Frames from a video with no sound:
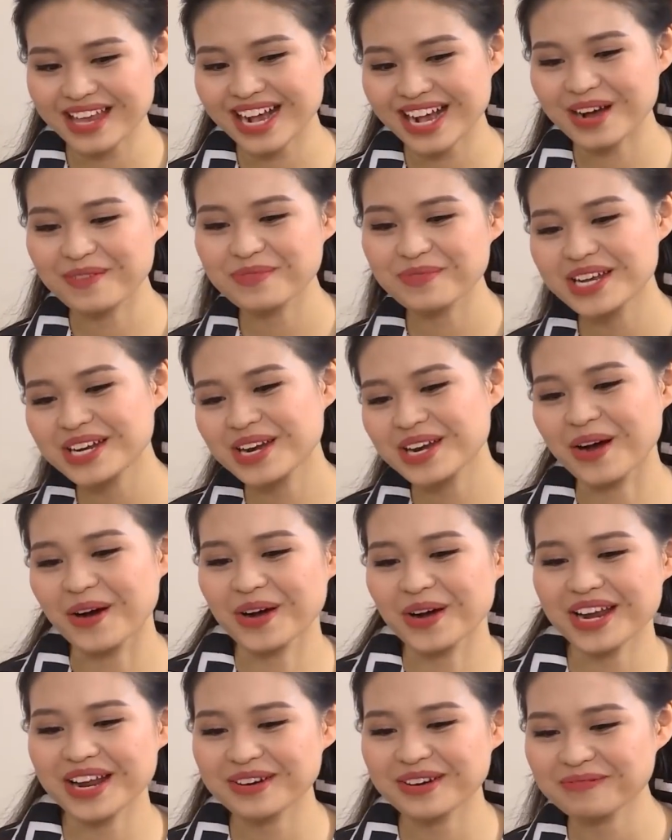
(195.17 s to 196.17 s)
chắc không đến
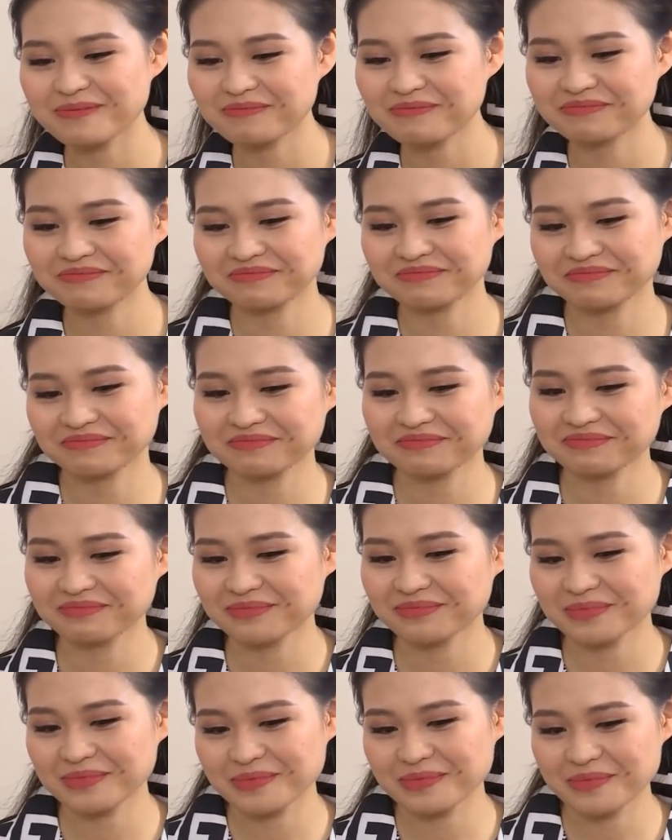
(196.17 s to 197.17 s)
nổi đâu
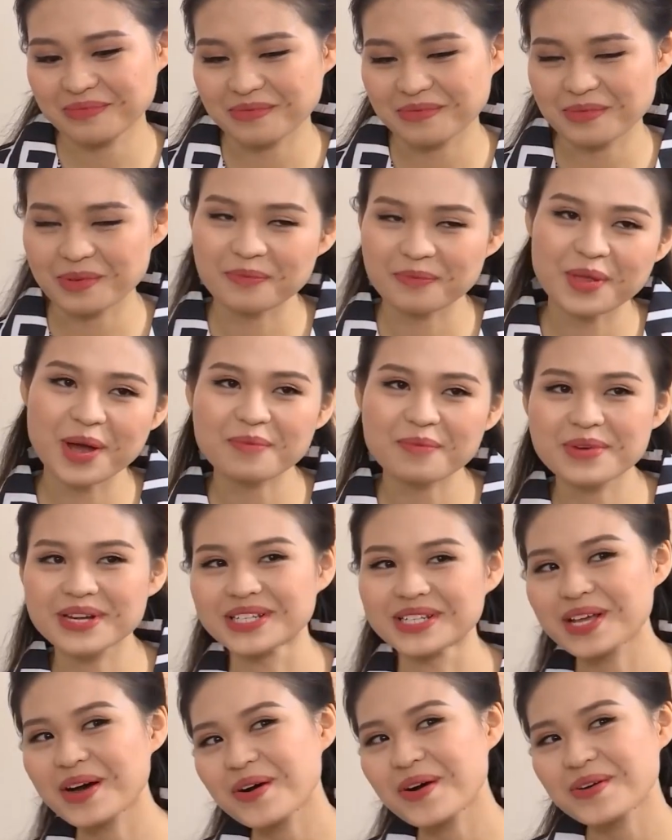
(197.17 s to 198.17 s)
do
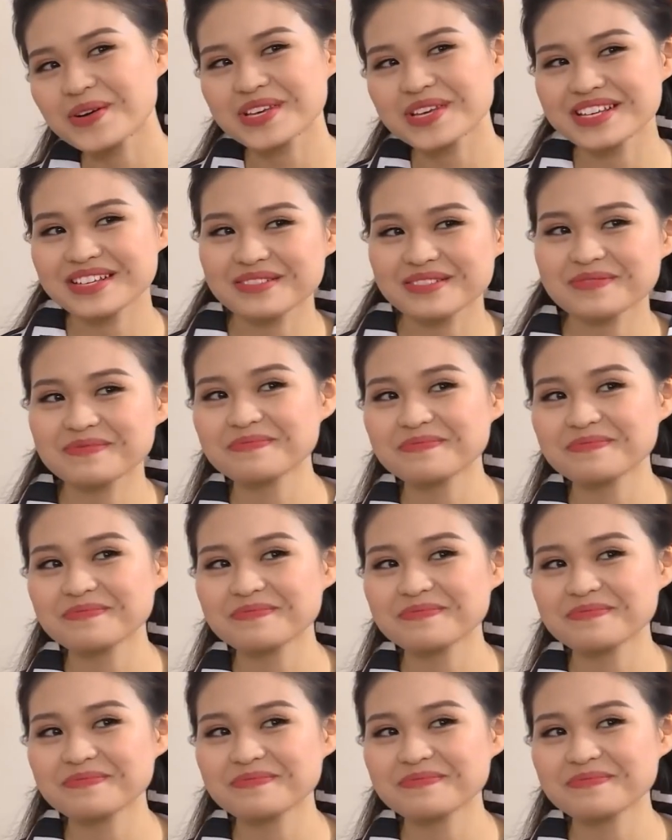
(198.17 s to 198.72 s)
mình thôi